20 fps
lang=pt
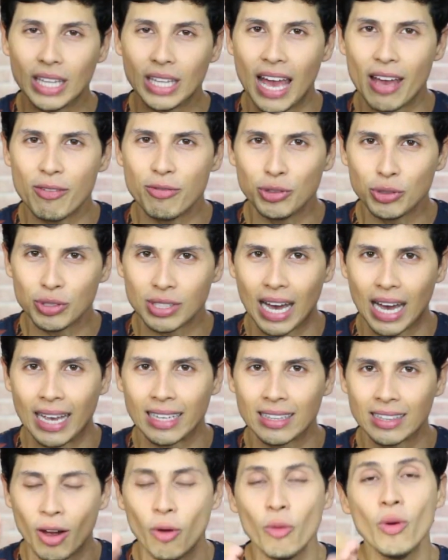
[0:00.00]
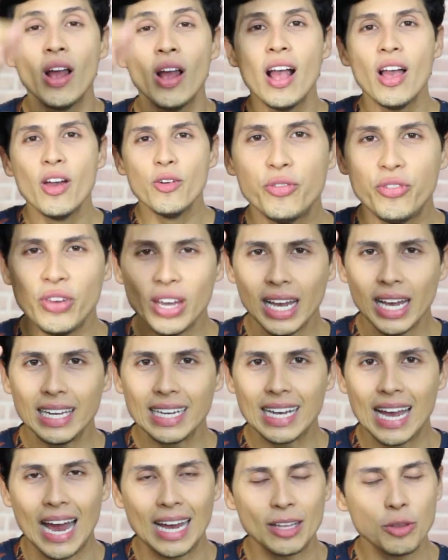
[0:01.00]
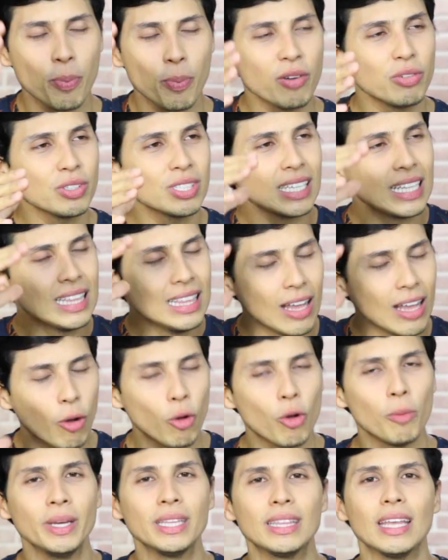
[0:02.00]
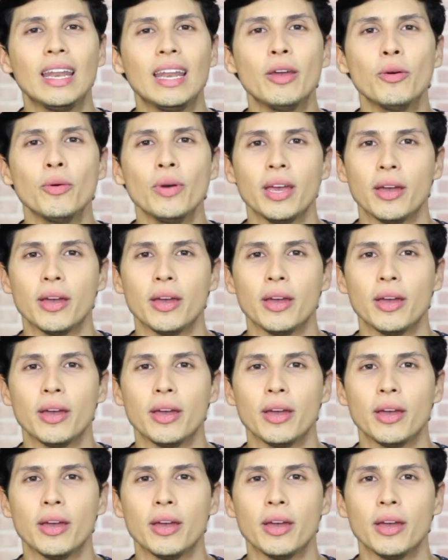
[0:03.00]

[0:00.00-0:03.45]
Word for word: deve usar. Então, Fica ligado para você não cometer nenhum